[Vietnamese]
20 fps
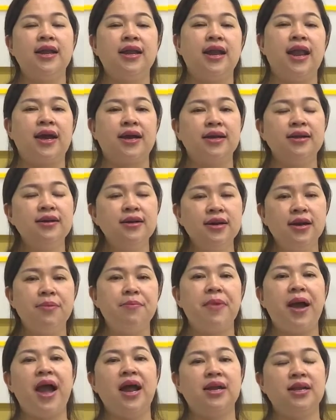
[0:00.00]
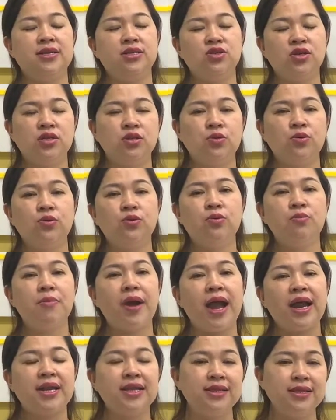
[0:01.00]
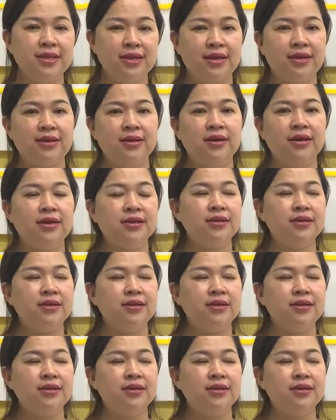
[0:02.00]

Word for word: là cái người mang đến doanh thu mang đến tiền